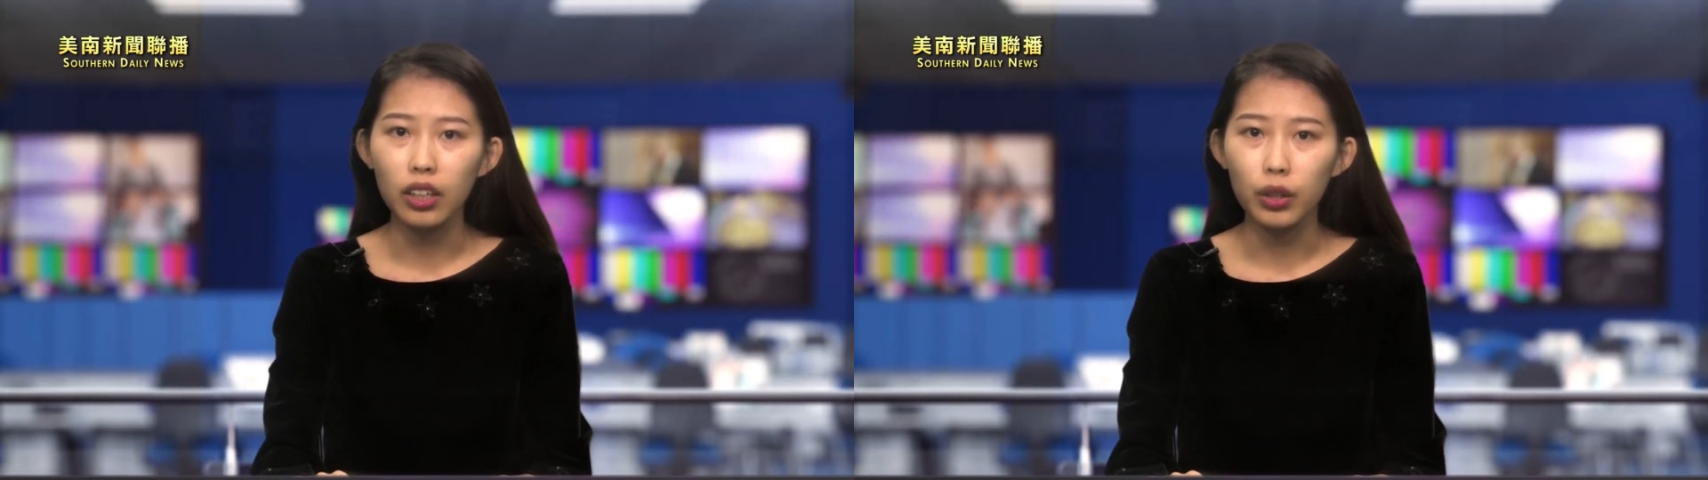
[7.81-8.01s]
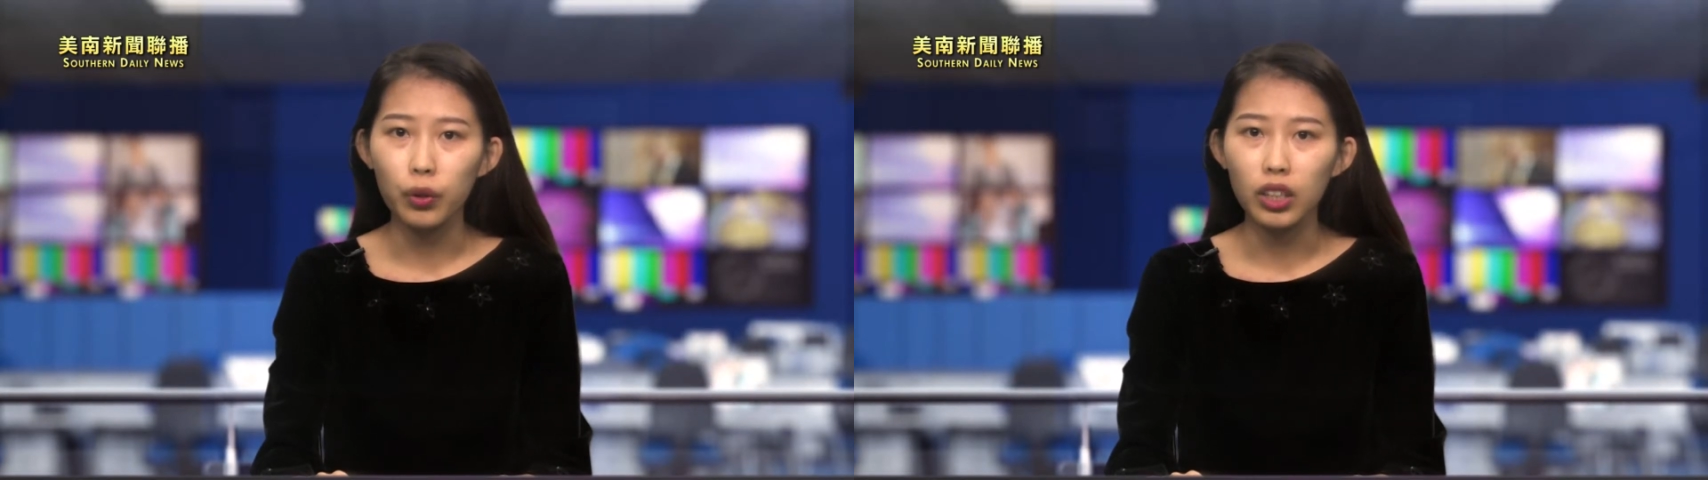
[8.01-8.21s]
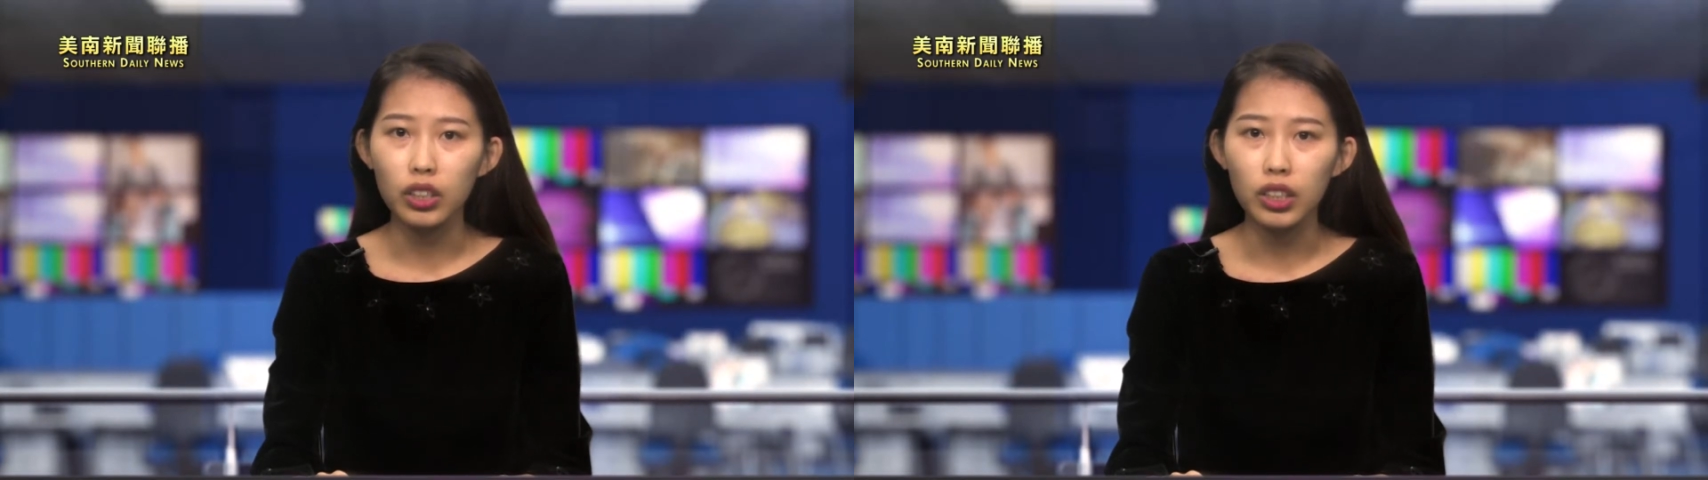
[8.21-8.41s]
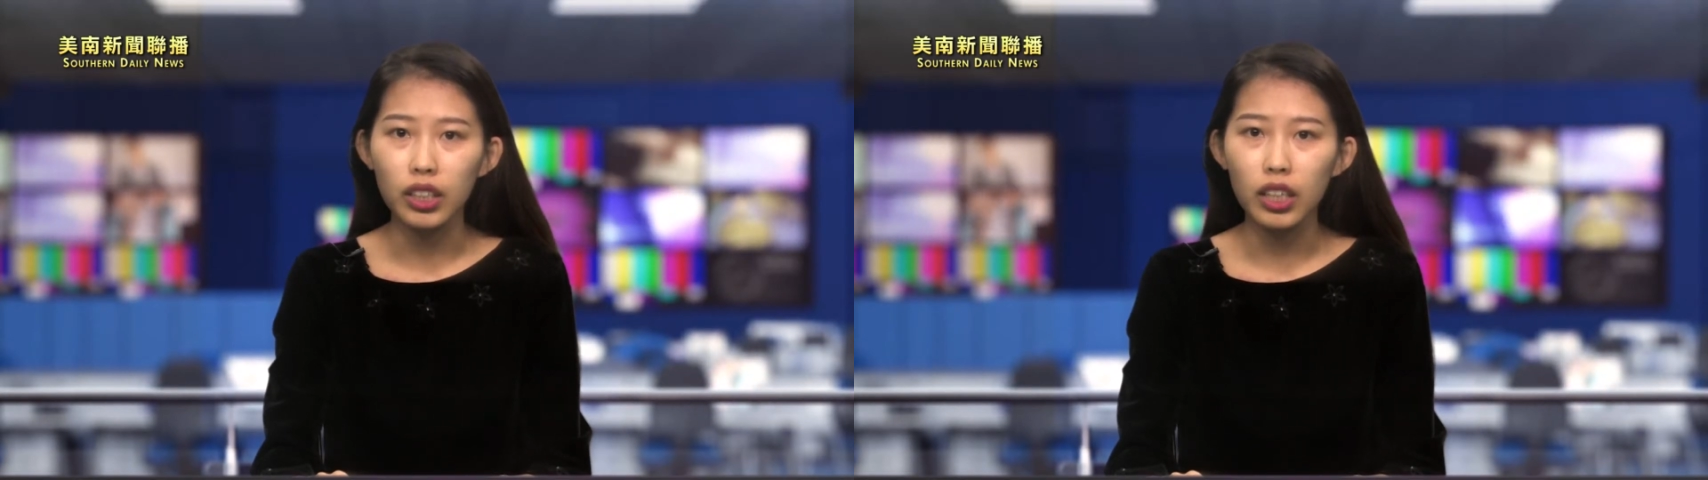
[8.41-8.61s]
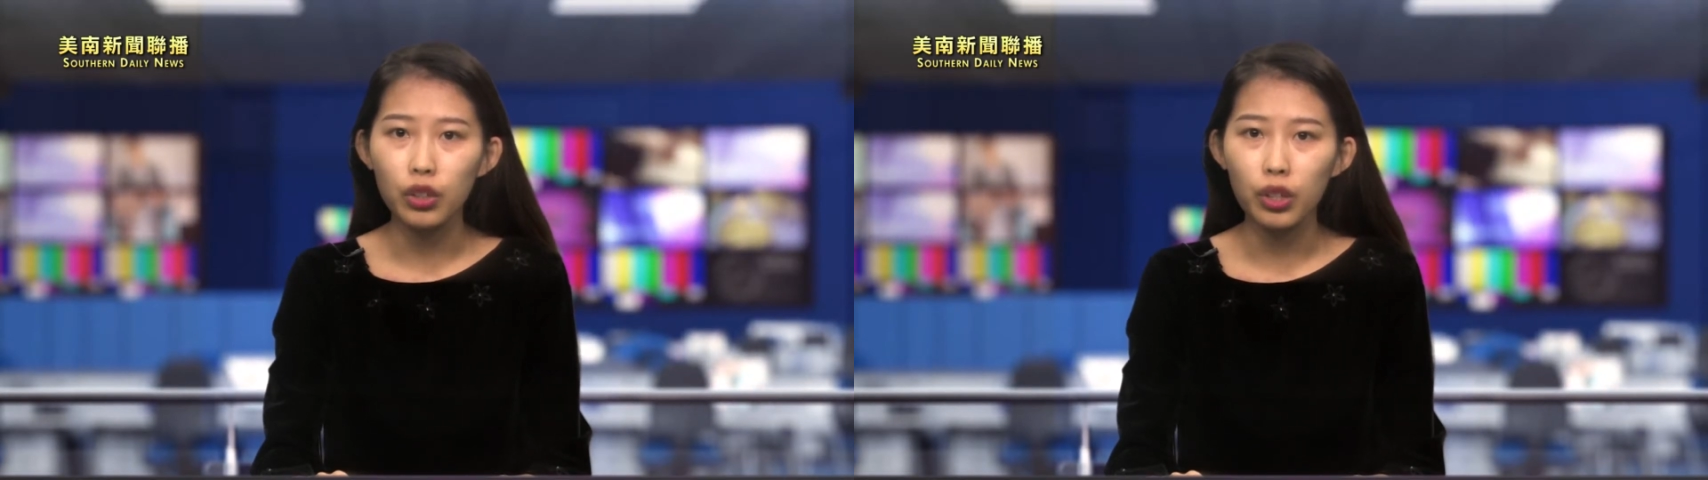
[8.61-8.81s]
二月
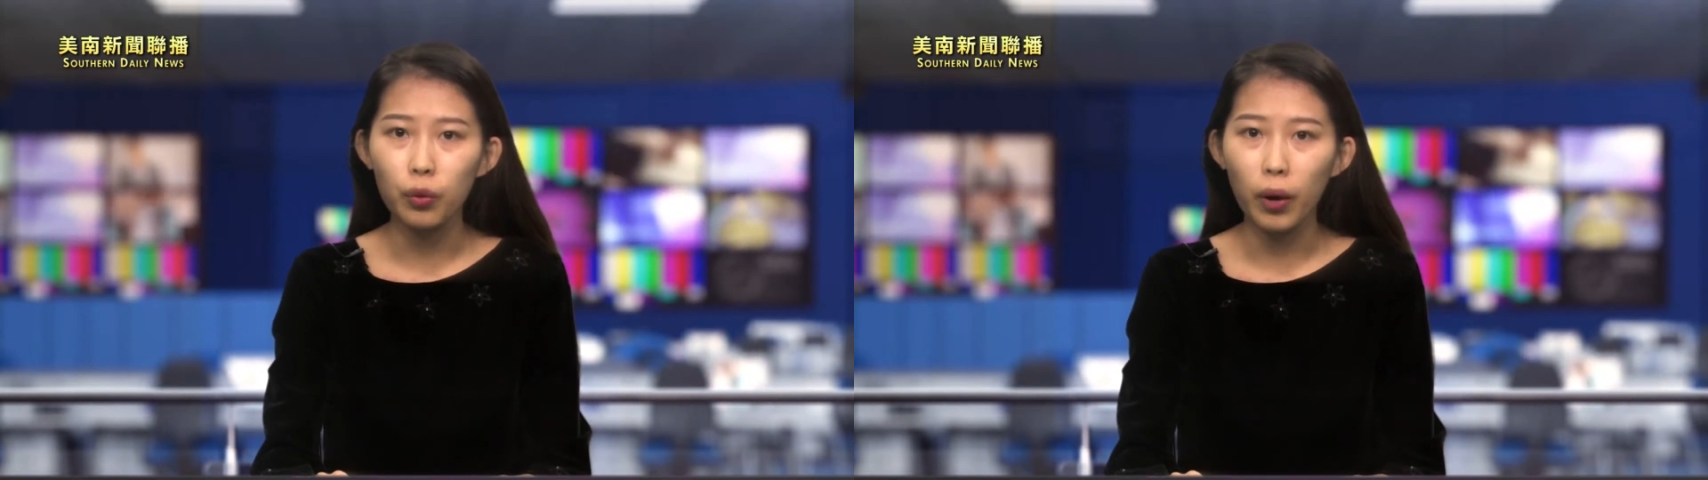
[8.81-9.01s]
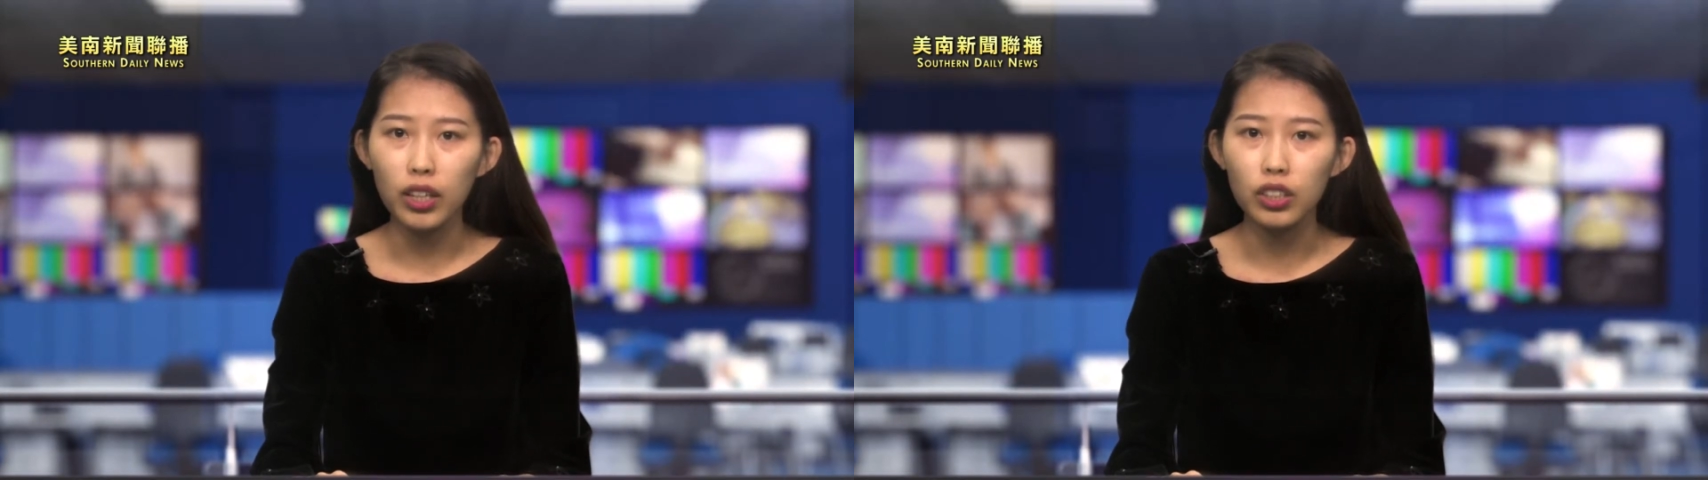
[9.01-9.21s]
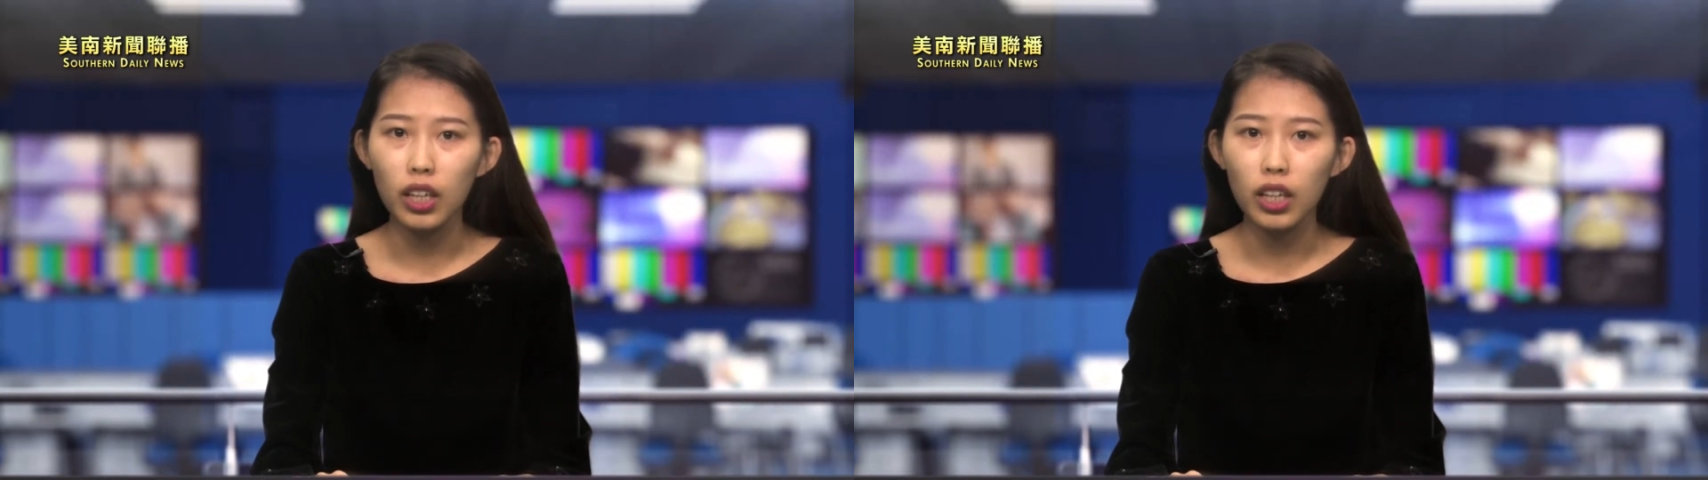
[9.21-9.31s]
十一日晚